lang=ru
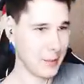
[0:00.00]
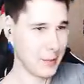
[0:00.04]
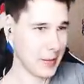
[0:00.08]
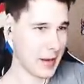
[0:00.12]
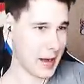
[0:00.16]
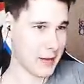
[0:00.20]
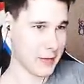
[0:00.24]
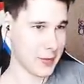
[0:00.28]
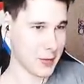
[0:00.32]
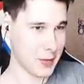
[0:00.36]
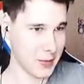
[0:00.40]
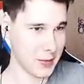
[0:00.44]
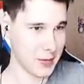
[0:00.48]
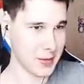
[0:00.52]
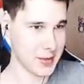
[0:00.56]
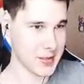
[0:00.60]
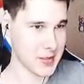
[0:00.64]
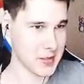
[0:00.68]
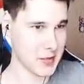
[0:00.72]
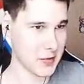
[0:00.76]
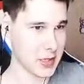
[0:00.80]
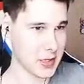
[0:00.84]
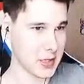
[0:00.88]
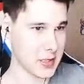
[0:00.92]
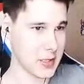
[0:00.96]
правой рукой
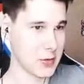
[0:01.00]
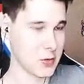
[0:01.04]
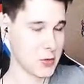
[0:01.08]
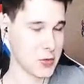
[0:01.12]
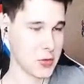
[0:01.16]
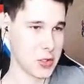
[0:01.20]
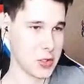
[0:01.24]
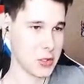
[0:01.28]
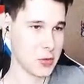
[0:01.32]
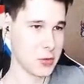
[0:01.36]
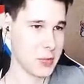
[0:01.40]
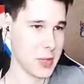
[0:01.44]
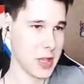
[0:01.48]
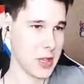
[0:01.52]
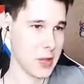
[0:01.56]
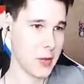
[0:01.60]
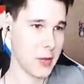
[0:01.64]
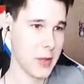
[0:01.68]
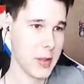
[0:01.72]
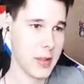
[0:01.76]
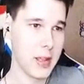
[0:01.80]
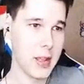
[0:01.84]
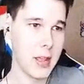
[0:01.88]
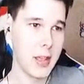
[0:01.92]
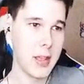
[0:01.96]
рисовать не, не умею.
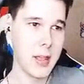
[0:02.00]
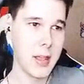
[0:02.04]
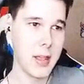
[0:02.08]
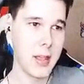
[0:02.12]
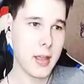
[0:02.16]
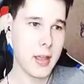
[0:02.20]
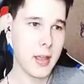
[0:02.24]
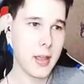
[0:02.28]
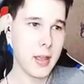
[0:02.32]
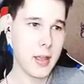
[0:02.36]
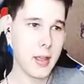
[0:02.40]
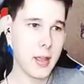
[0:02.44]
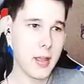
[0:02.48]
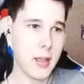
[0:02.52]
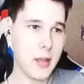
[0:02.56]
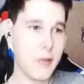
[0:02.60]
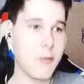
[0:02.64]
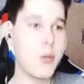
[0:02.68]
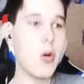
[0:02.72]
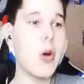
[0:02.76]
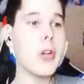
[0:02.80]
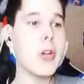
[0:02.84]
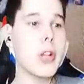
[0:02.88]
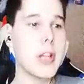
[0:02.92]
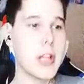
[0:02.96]

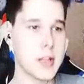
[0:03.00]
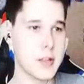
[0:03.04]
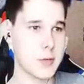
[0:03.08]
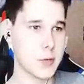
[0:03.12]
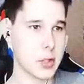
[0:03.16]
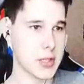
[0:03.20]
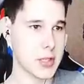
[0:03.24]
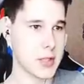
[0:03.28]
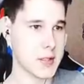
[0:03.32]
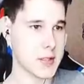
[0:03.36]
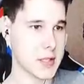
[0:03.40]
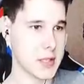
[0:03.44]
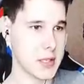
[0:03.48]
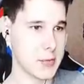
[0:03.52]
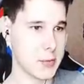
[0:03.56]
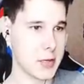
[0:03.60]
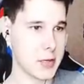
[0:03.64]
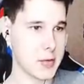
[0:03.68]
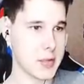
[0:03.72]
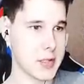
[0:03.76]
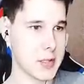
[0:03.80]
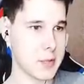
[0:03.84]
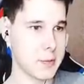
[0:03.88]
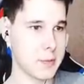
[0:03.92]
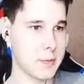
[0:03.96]
Во, вот этим вот я
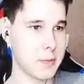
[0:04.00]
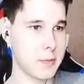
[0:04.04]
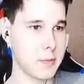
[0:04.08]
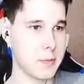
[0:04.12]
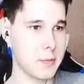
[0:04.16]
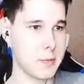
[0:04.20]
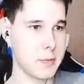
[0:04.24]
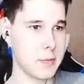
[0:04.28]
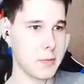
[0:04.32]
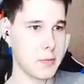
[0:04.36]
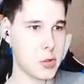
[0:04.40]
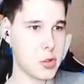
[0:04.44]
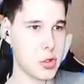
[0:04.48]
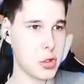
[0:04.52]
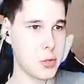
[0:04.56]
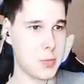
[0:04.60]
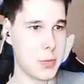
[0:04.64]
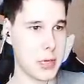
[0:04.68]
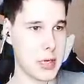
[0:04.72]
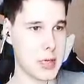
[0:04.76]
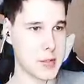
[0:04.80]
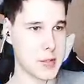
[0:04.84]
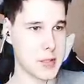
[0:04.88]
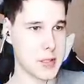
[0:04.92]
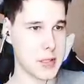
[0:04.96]
занимался. Чуть
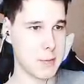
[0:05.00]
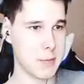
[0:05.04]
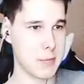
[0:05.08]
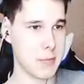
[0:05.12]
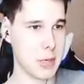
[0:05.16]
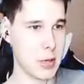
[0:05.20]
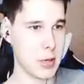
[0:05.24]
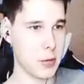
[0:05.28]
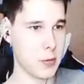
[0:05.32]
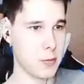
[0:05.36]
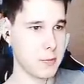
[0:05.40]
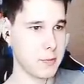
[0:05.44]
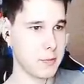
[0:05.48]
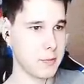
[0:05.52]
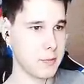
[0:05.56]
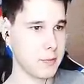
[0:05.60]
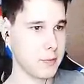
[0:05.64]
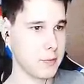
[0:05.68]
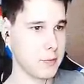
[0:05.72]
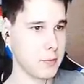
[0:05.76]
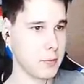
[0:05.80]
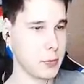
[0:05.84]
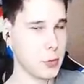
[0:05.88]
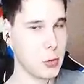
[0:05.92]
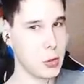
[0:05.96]
палец не обпилил.
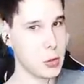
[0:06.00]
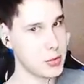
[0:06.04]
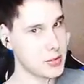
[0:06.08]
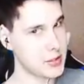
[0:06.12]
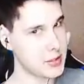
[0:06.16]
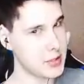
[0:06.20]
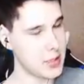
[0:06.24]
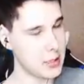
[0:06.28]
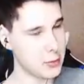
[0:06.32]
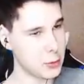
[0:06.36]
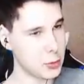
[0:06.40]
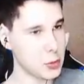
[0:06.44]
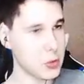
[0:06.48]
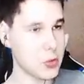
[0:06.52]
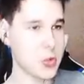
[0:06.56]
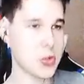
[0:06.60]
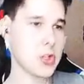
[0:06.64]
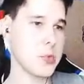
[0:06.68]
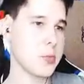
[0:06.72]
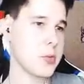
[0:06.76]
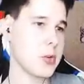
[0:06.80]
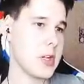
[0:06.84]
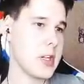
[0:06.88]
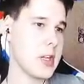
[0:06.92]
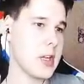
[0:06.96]
Но сделал то, что
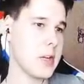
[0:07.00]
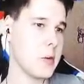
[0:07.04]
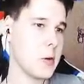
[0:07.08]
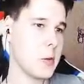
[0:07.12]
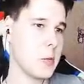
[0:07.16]
планировал.